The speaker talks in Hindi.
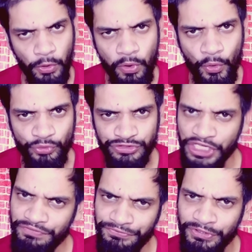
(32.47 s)
तो
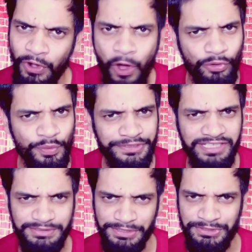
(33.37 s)
देवियों और
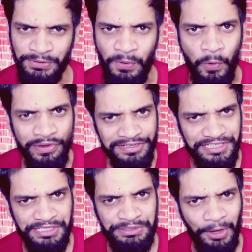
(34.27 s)
उनके सज्जनों
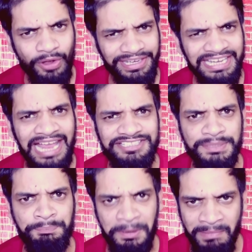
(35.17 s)
टिकटॉक एक ऐसी
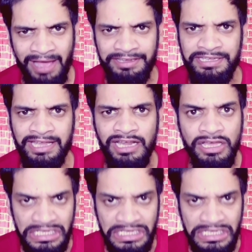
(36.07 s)
बीमारी है ना